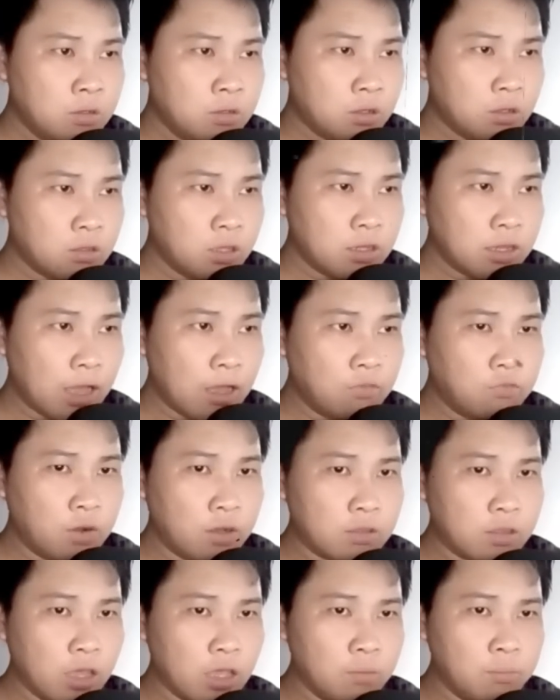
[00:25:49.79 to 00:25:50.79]
Từ tất cả
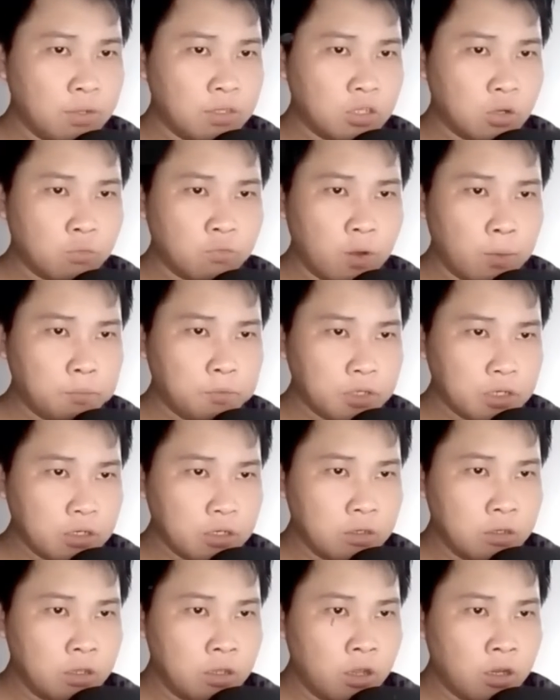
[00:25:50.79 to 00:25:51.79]
vật thể bên trong pháp
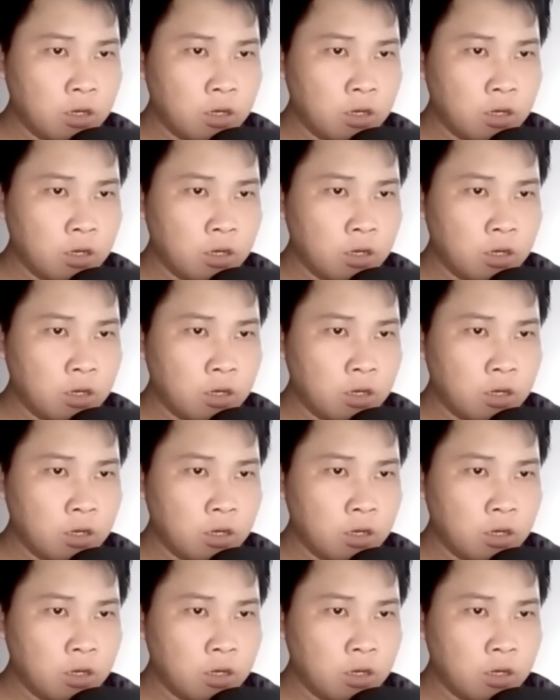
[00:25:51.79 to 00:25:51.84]
trận